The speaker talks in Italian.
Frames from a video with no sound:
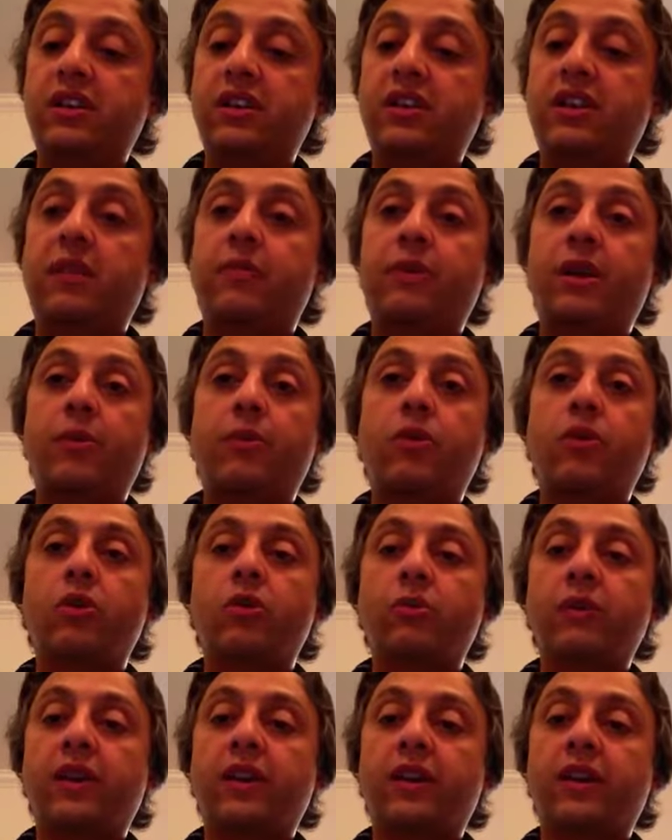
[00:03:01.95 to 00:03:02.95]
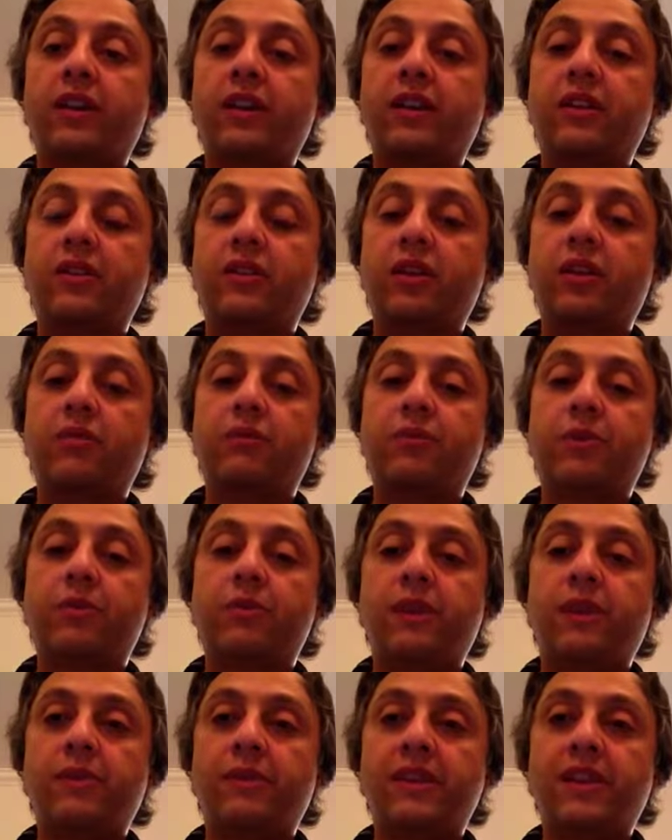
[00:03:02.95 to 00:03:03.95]
capiamo come non è un
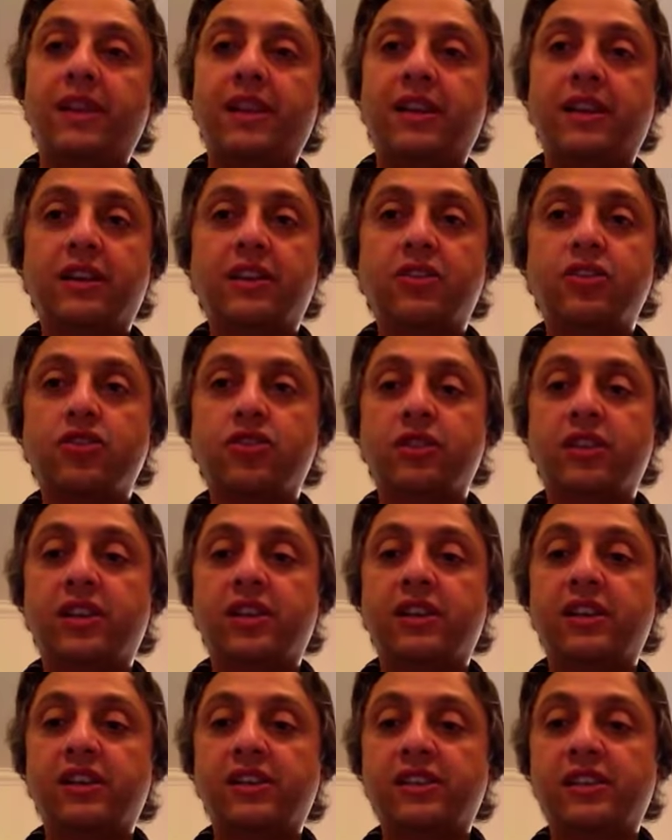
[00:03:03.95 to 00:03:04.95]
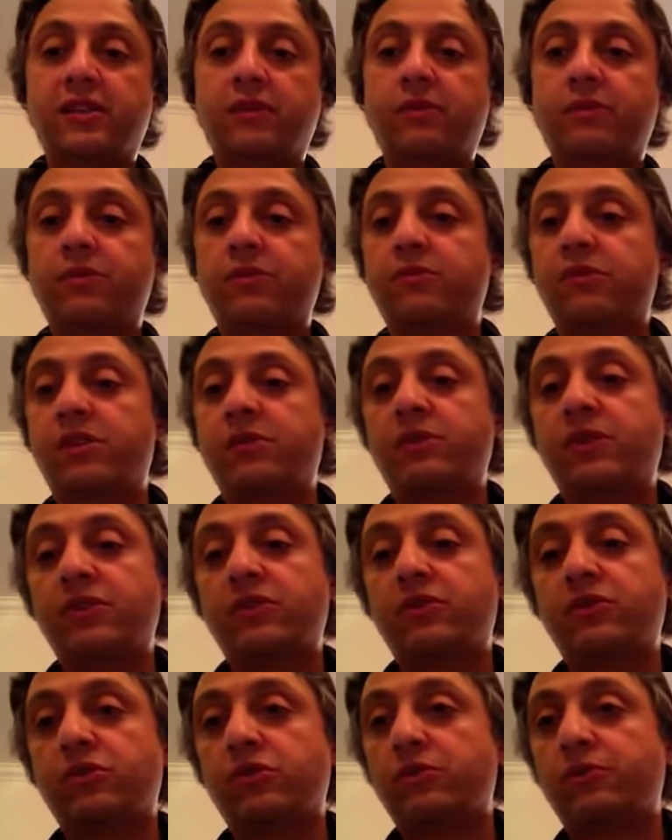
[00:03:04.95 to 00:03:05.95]
problema della religione dell'Islam, è un problema di
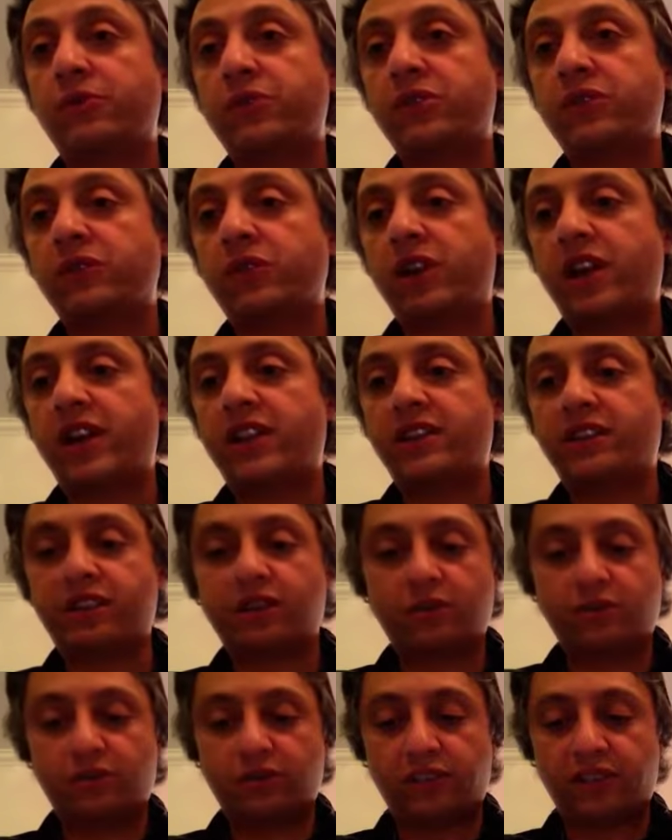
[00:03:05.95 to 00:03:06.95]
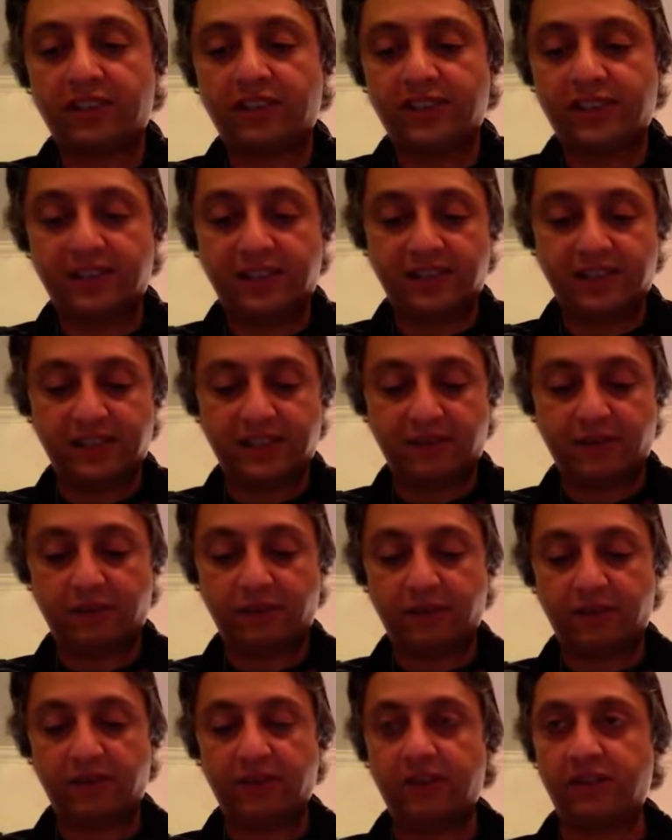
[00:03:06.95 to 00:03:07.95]
un gruppo di violenti che utilizza l'Islam
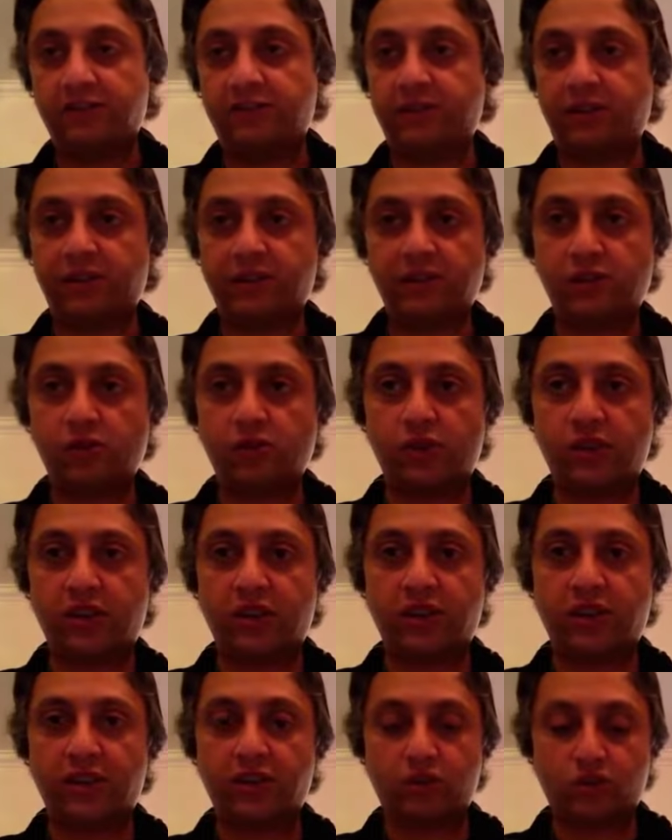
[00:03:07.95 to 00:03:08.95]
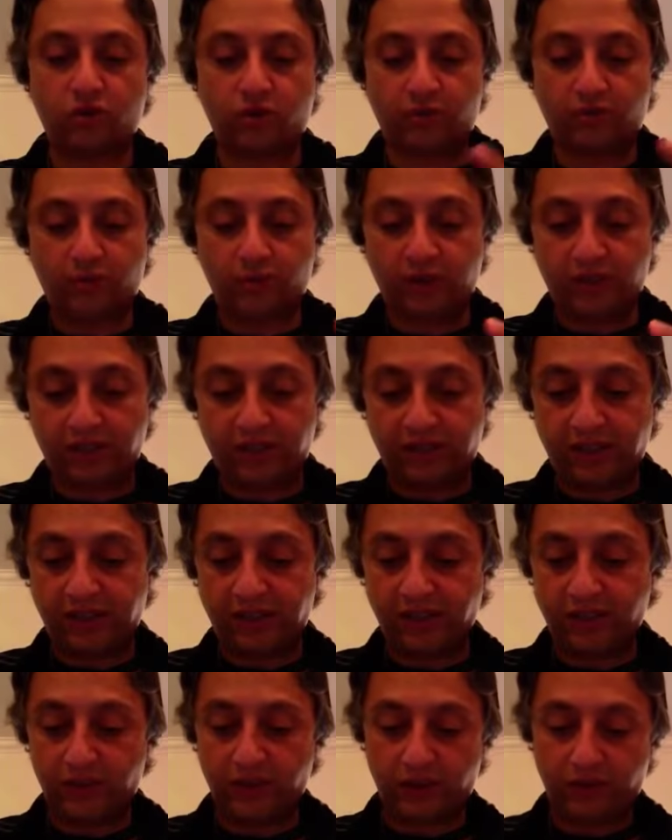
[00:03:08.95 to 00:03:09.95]
per, per le sue ragioni
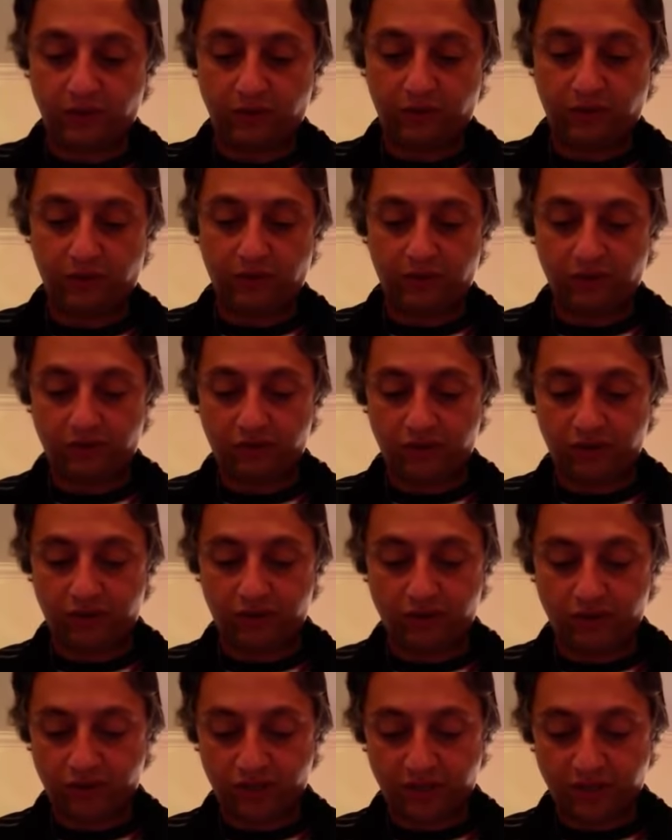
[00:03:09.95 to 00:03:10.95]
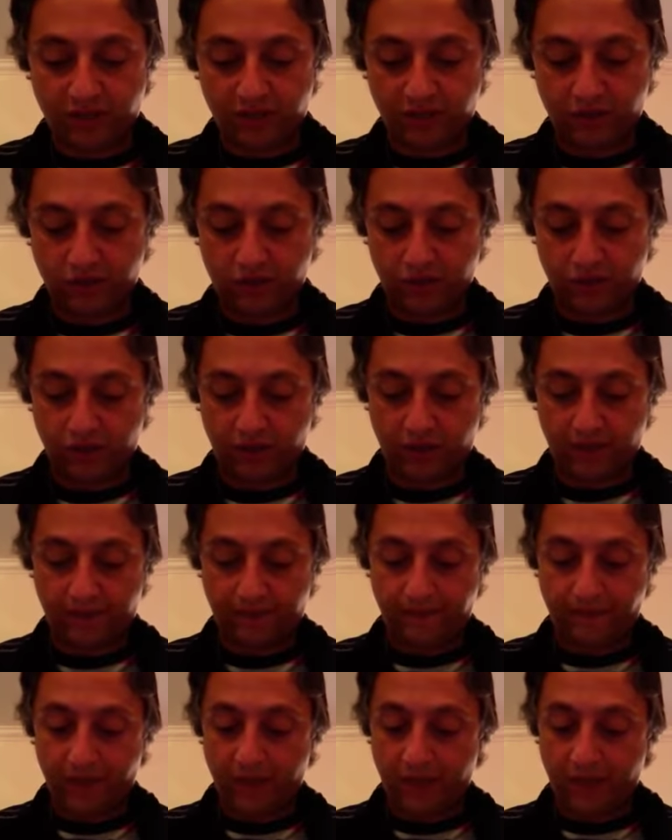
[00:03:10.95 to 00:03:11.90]
politiche. Qui non, qui non c'è religione.